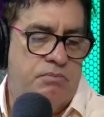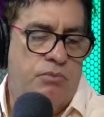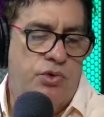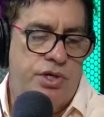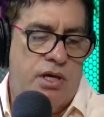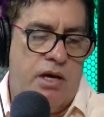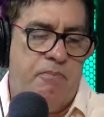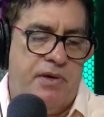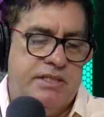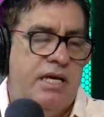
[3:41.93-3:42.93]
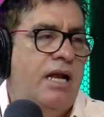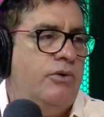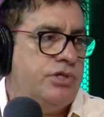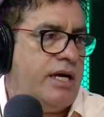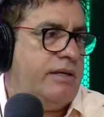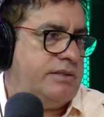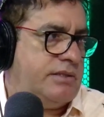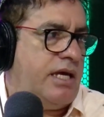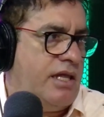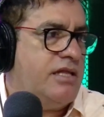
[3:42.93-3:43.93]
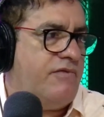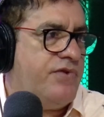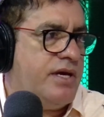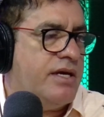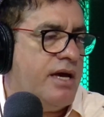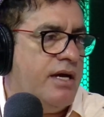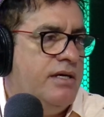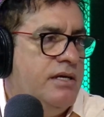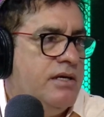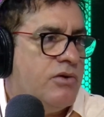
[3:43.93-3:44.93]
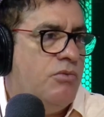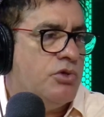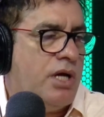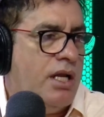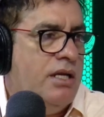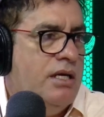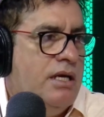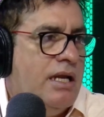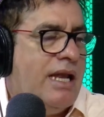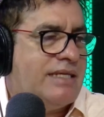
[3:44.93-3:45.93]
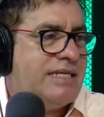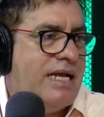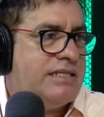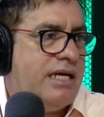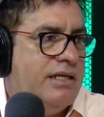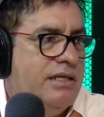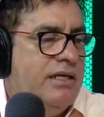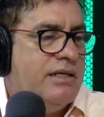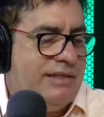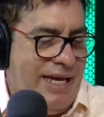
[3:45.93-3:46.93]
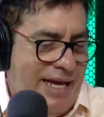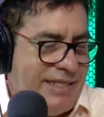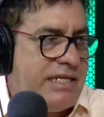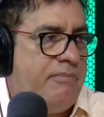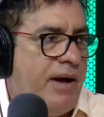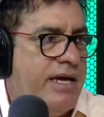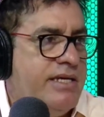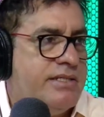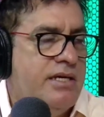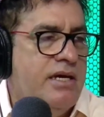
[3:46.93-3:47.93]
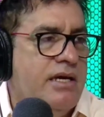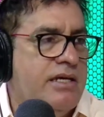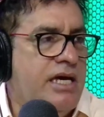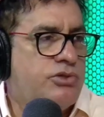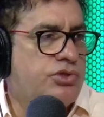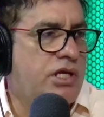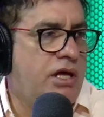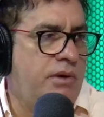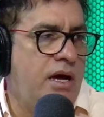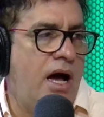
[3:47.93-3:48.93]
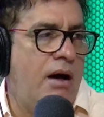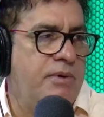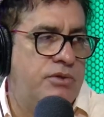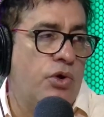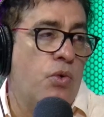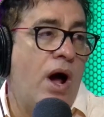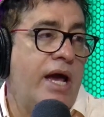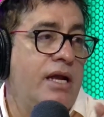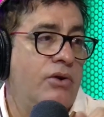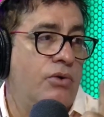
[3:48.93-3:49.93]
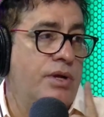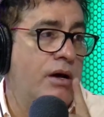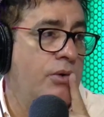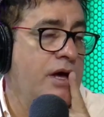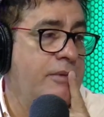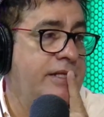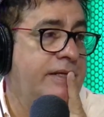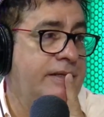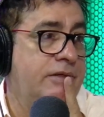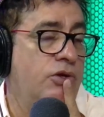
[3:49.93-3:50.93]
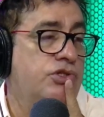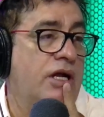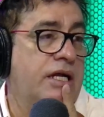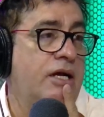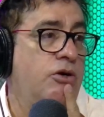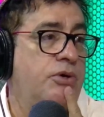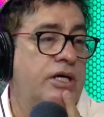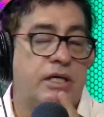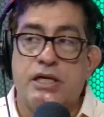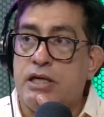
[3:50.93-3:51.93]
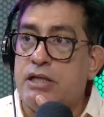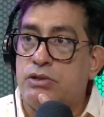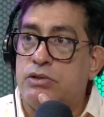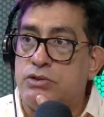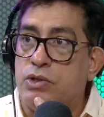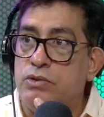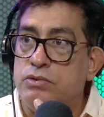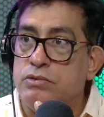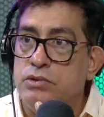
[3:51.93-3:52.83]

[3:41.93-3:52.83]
muy especial, o sea, que identifica ya como tal la salsa de este país. y eso se debe a Víctor Wild, obviamente. los arreglos, porque son...